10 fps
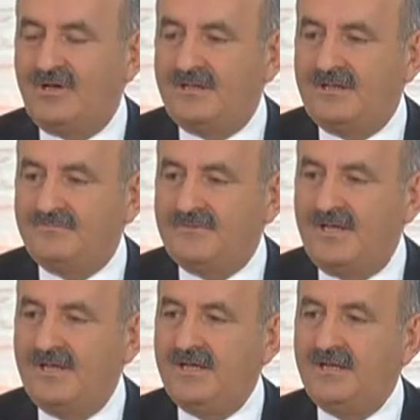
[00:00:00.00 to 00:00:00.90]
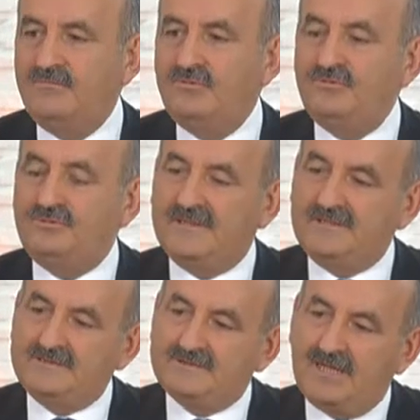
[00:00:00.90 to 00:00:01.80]
bu anlamda bu
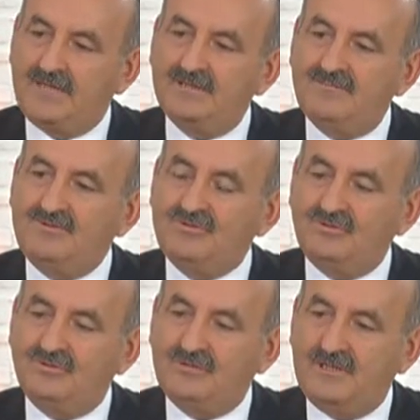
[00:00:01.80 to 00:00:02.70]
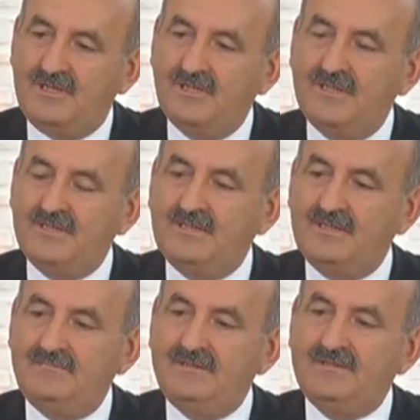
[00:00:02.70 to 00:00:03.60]
ülkenin sağlık vizyonuna
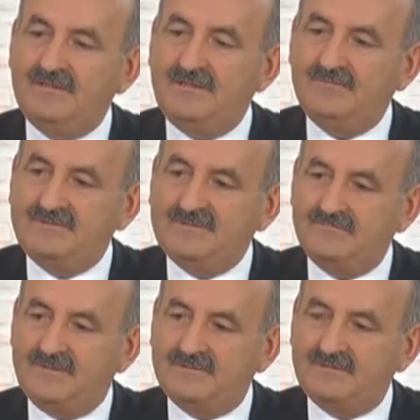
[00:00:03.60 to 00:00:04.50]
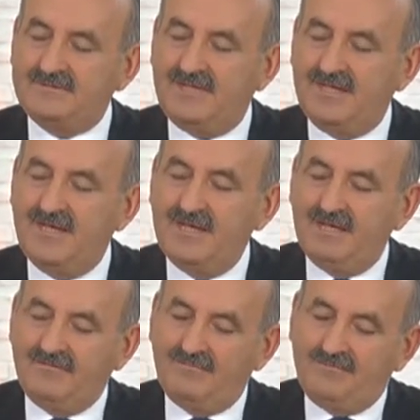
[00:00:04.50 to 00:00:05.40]
yeni bir dinamizm katacak
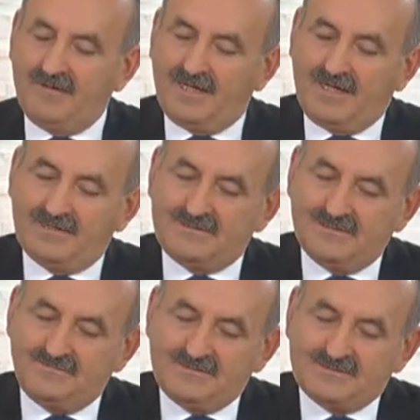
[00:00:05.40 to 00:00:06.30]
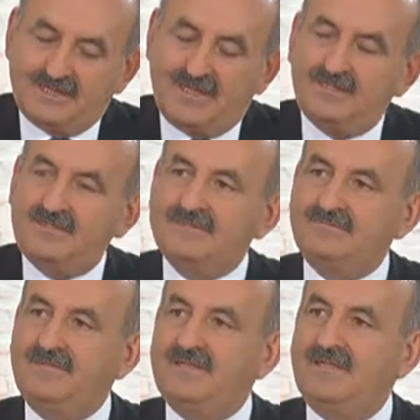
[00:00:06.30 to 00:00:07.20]
ve artık biz sağlık
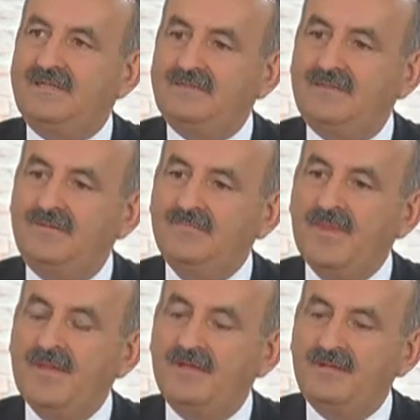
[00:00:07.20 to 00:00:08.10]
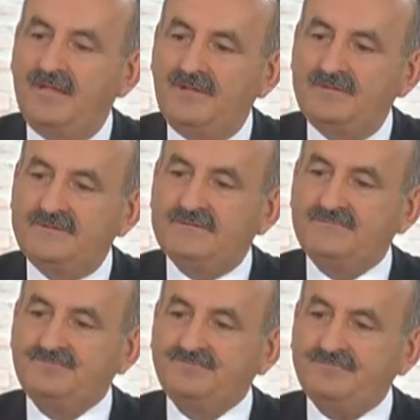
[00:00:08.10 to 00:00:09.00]
hizmetlerini yalnız
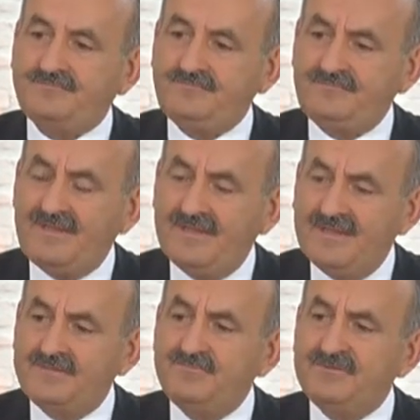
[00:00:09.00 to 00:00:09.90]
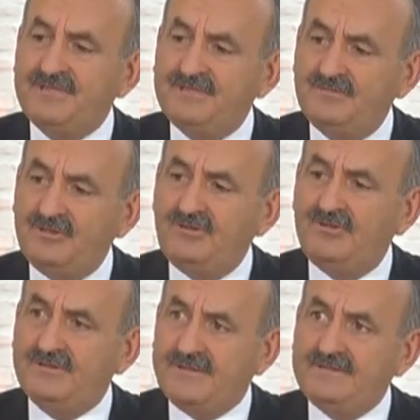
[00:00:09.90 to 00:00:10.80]
77
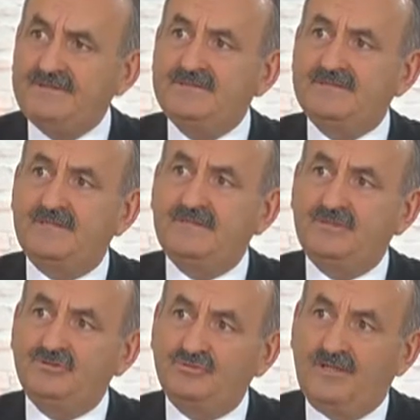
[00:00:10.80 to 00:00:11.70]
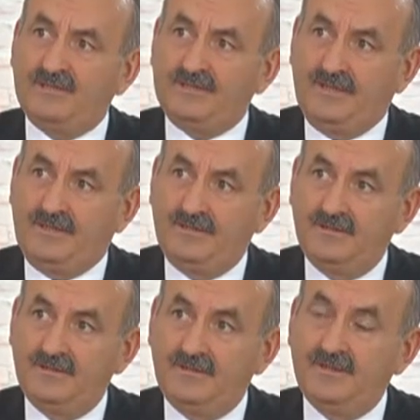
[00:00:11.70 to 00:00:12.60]
milyon kendi insanına sunan değil,
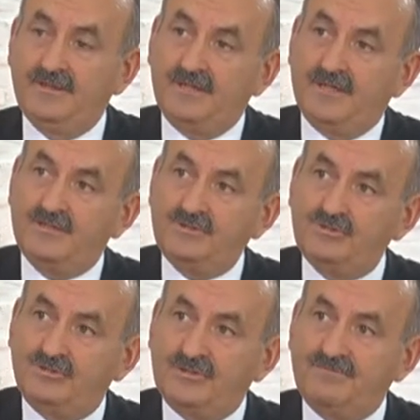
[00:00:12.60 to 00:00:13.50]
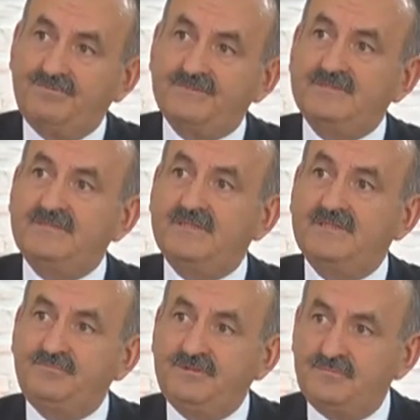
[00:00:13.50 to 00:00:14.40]
yakın
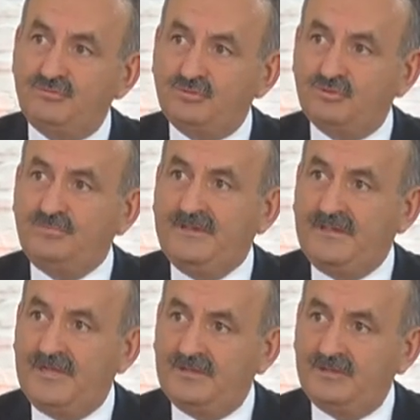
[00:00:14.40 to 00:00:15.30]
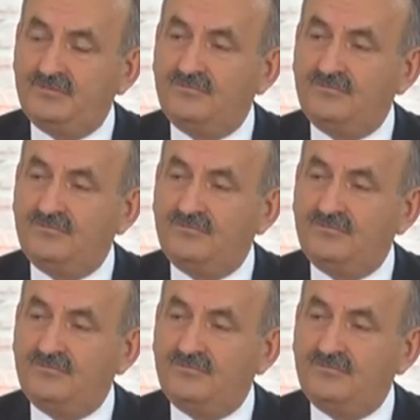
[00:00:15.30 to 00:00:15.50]
coğrafyasındaki 1,5 milyarlık